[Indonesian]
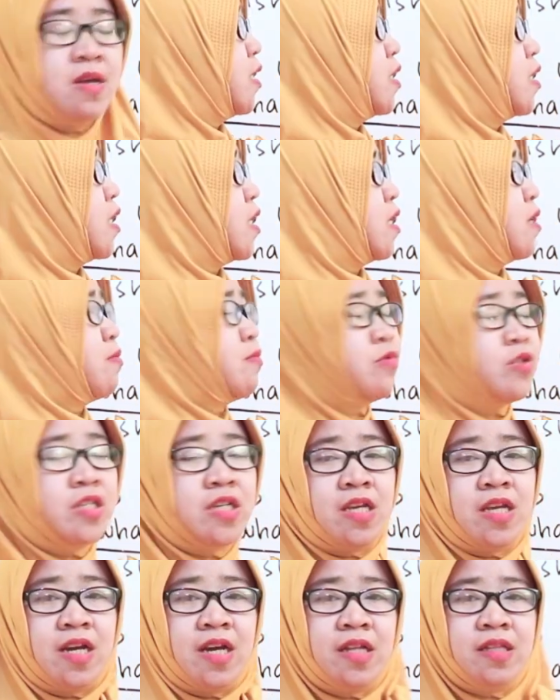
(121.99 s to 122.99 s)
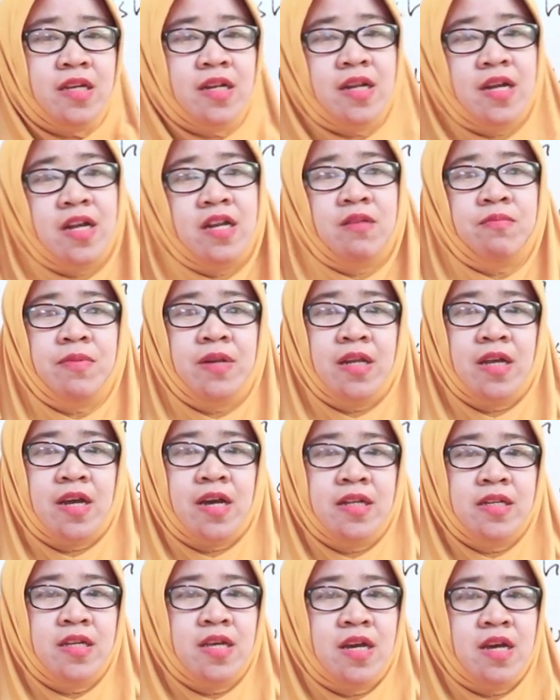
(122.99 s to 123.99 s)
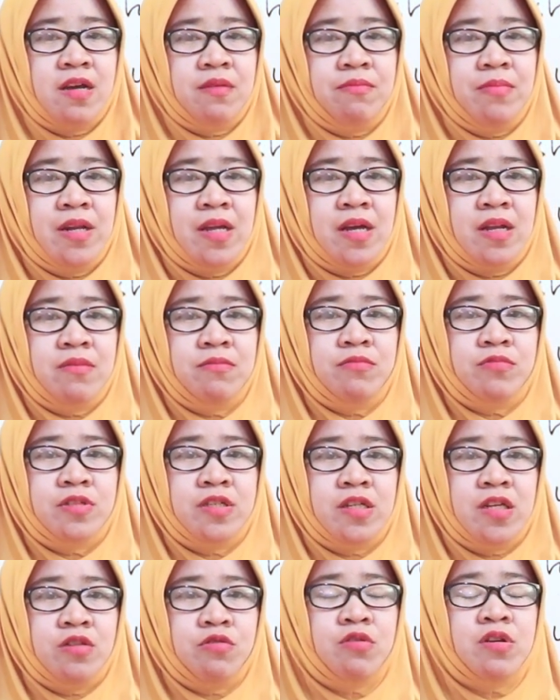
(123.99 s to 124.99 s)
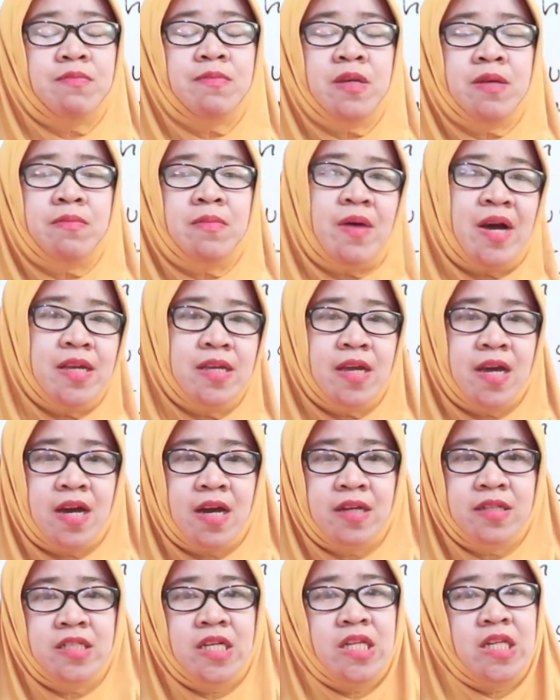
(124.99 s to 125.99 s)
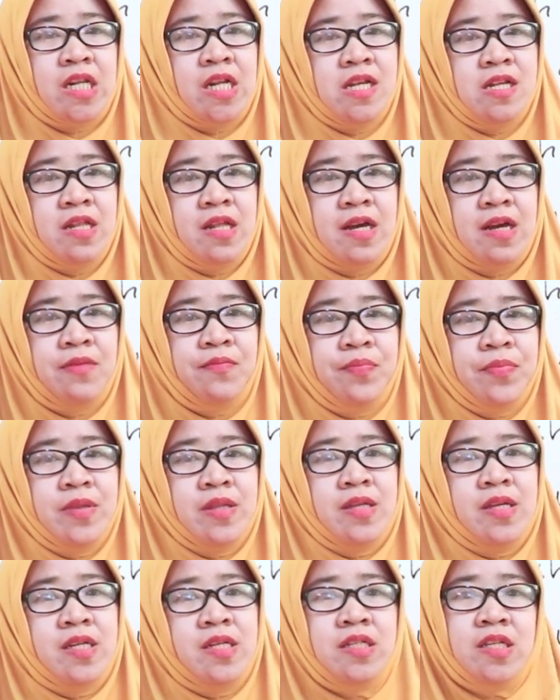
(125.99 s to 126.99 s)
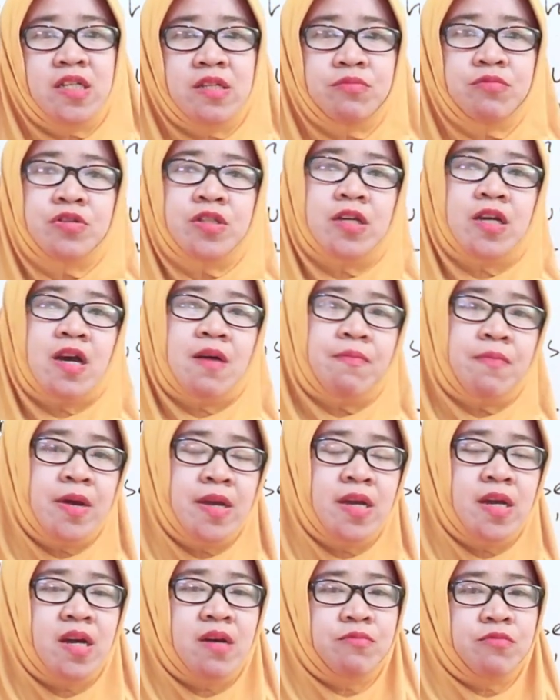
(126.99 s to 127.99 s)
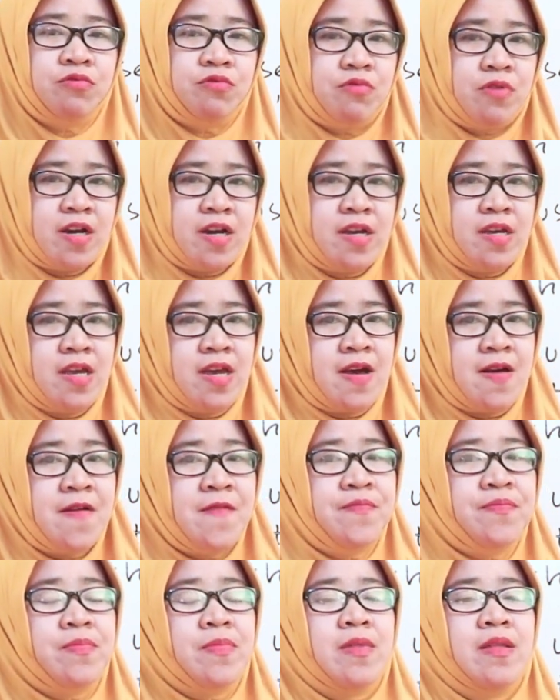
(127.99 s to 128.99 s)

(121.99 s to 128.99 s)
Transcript: Di sini musiknya kan tidak ada pilihannya. Pilihan musik itu lebih banyak genre-nya. Jadi jenis musik apa yang kamu suka ya?